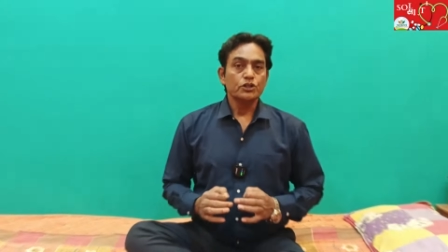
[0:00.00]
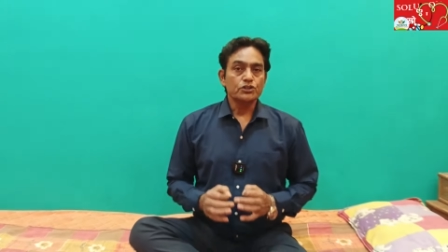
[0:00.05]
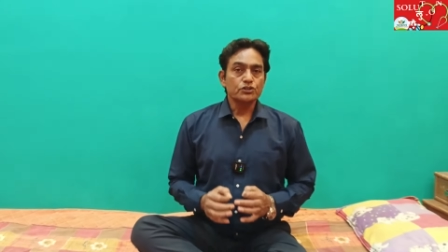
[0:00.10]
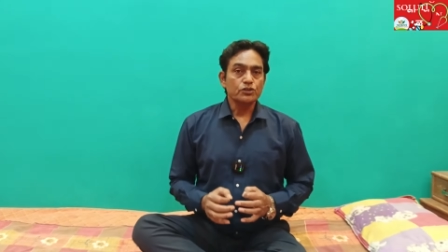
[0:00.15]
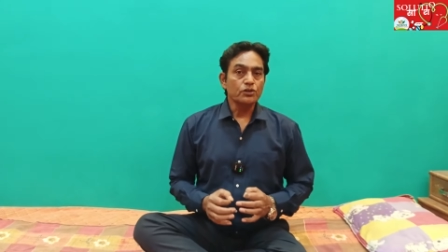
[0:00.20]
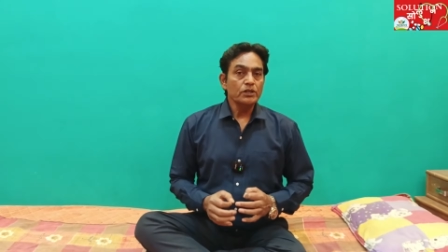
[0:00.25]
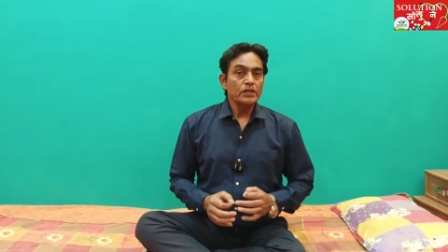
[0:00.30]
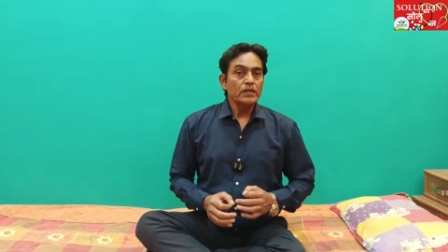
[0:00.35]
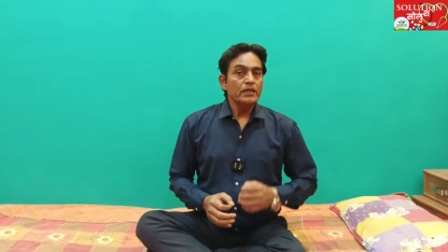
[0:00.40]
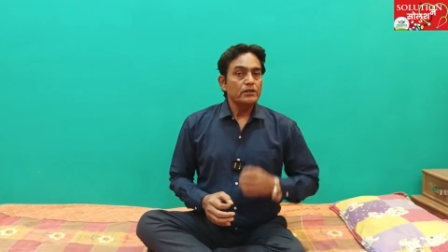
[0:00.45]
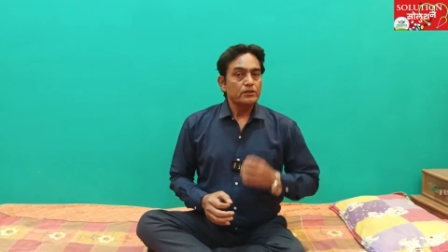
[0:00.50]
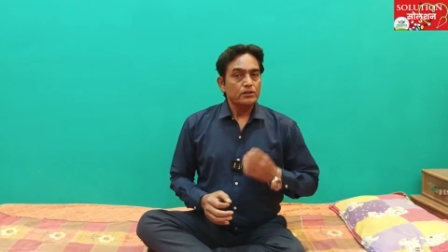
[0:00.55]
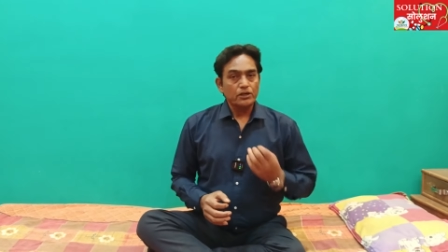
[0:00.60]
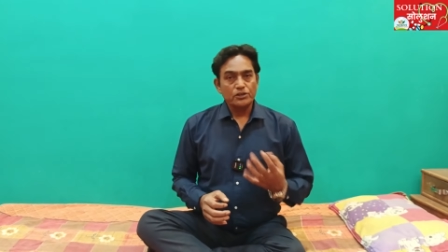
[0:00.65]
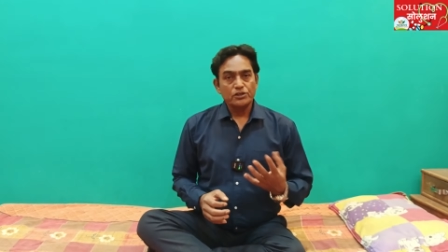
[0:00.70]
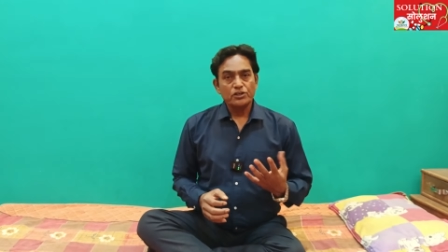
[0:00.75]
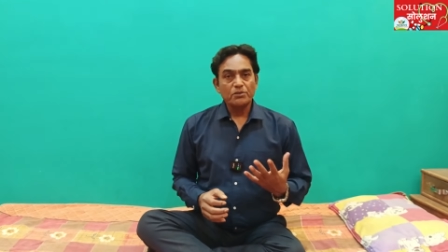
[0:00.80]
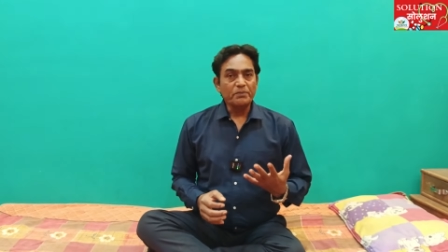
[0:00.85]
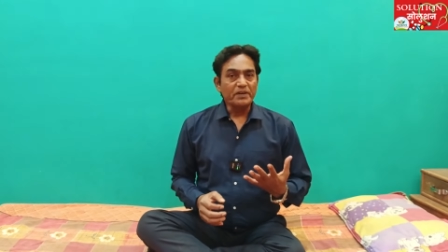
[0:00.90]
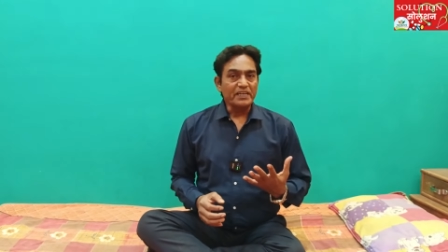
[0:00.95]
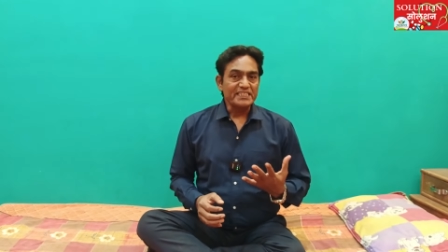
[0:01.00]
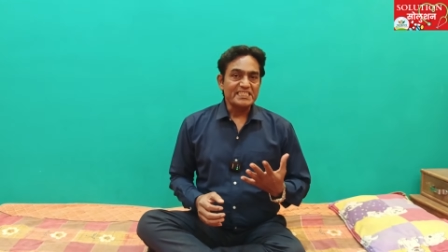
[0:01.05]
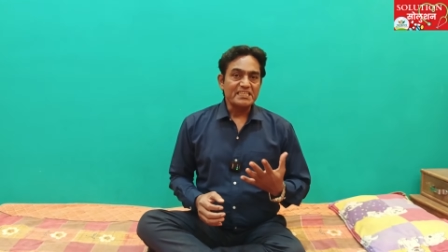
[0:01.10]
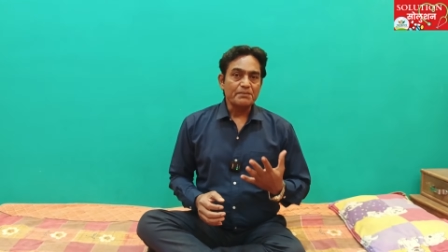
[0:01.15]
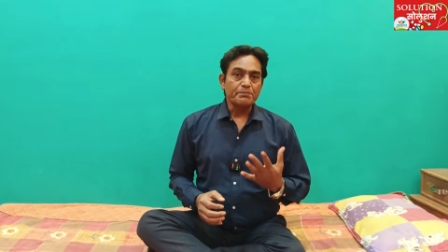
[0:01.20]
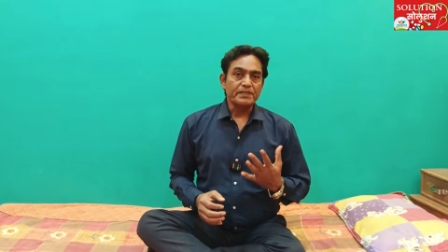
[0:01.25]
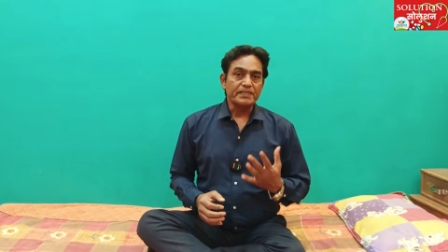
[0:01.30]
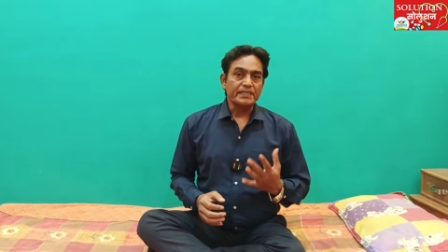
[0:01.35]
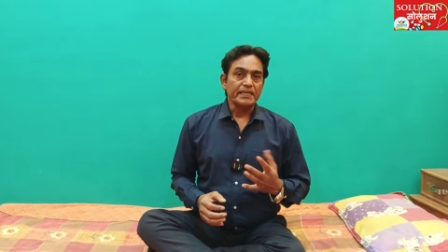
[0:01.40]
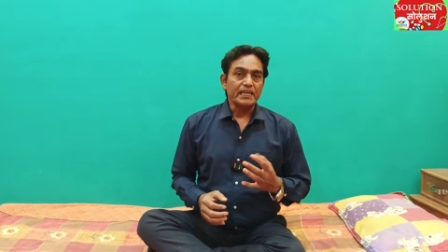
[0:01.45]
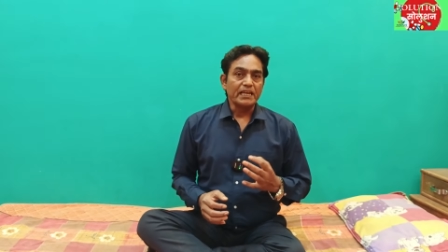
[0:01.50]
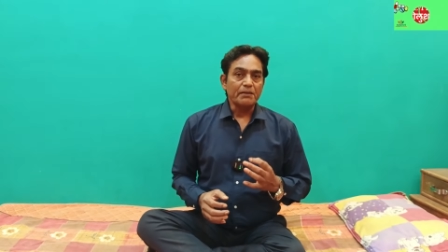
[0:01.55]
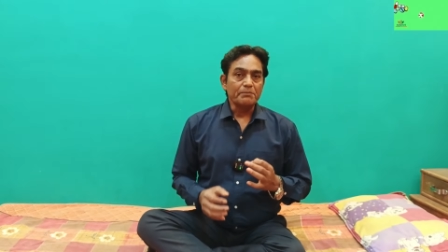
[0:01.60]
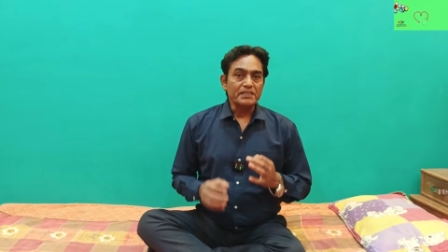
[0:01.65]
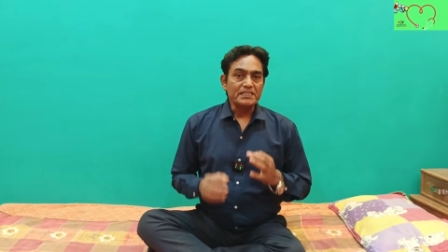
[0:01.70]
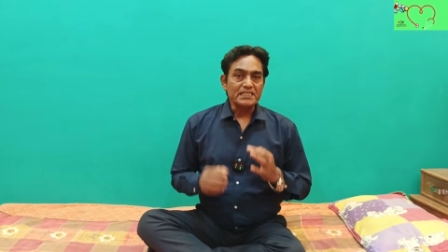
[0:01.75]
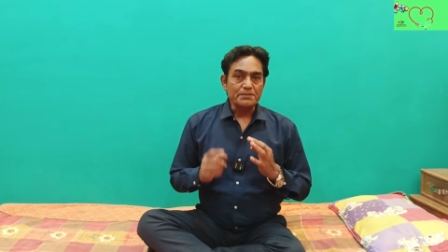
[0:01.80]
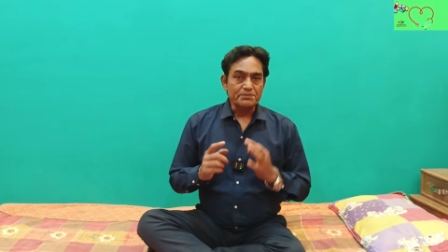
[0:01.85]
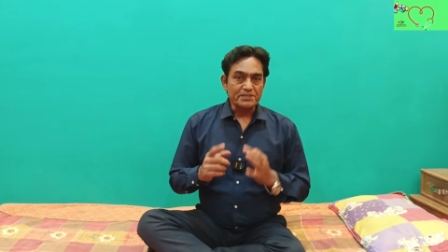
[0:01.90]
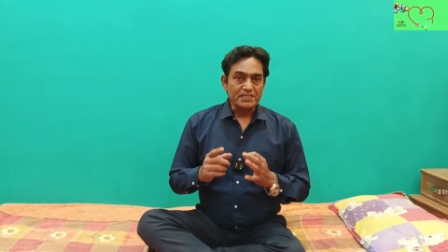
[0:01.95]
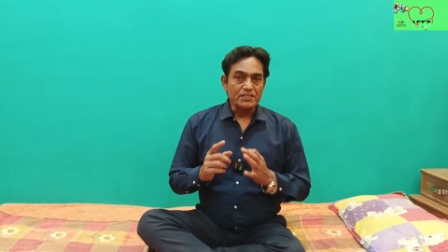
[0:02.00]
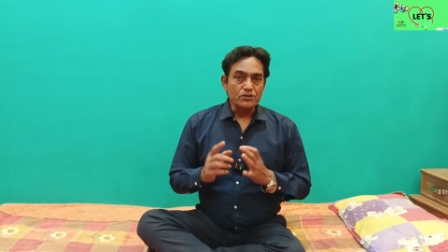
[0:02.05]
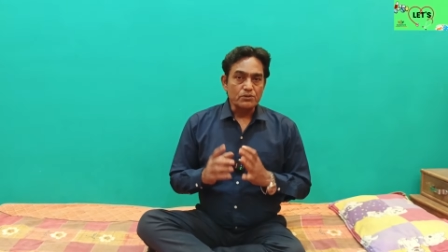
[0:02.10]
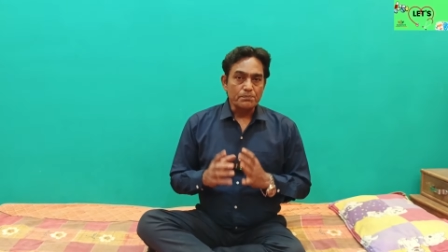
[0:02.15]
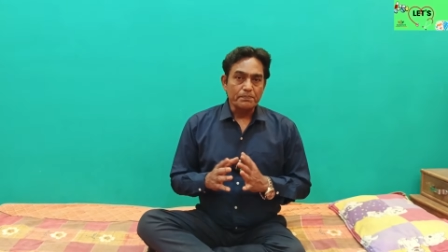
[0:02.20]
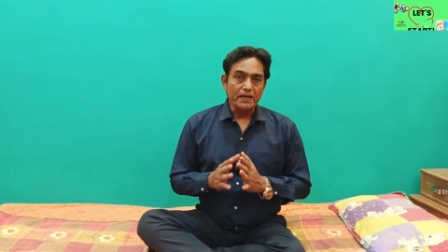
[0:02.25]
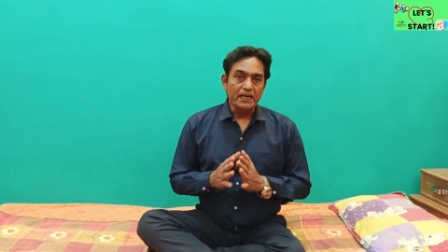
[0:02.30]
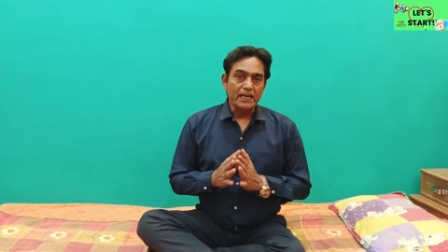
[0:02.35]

दोस्तों कॉन्डोमलस्य पटेला में सबसे जो